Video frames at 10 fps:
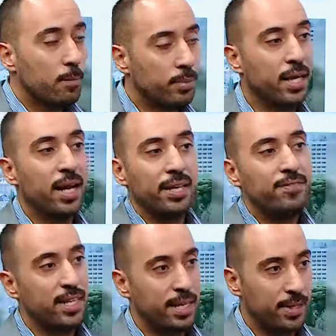بضل على
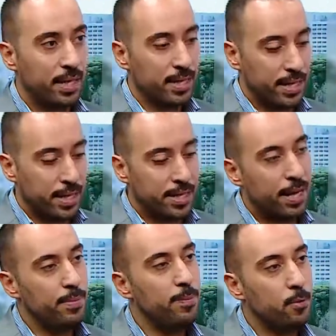نفس الحميه الغذائيه اذا
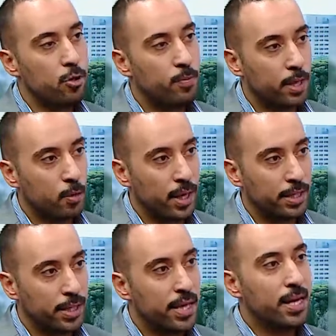عمل بلوك مره
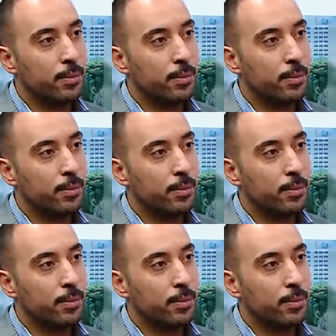واحده